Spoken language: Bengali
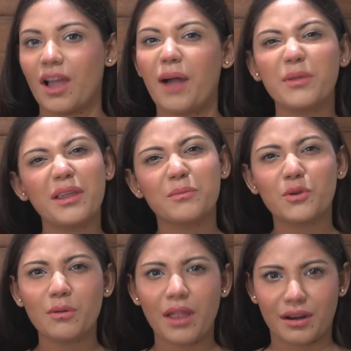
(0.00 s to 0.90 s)
আমি
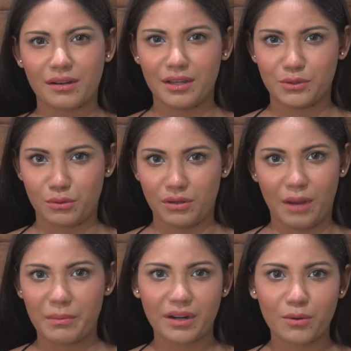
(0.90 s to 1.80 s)
এমনিও একলাই চলি
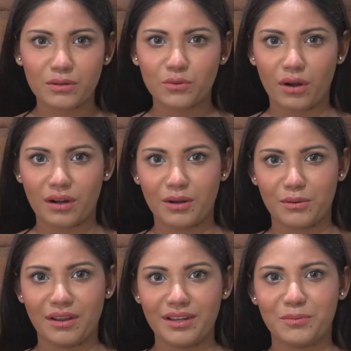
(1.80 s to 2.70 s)
আমার কাউকে দরকারও
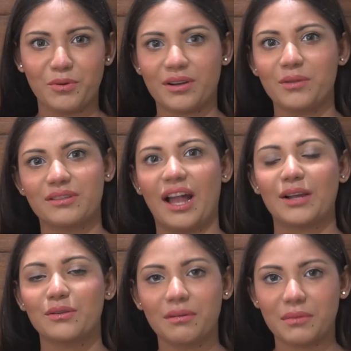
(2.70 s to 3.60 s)
নাই এবং কেউ
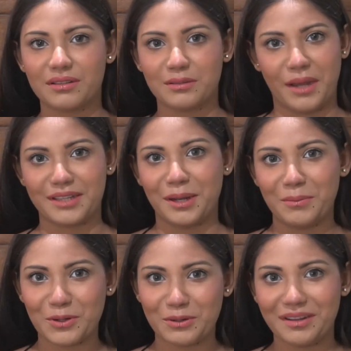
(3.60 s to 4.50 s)
থাকলেও আমার কাছে ভেজাল
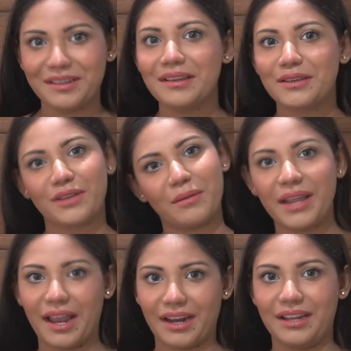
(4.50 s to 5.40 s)
মনে হয় সো আমি
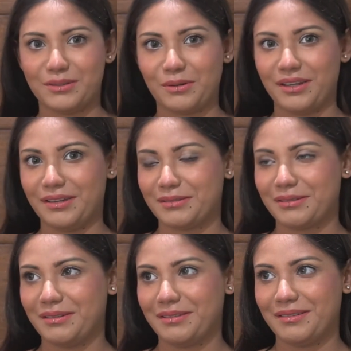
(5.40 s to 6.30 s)
একাই চলি আসলে